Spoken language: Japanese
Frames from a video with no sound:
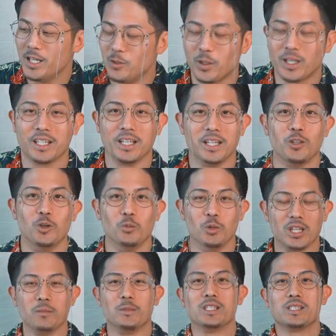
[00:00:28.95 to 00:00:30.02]
よかったなと
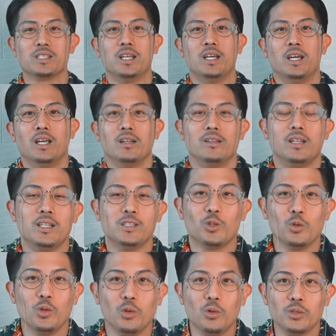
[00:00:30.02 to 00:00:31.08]
思ってますで
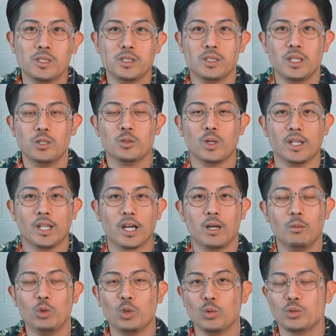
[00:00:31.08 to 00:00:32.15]
その様子っていうのは中本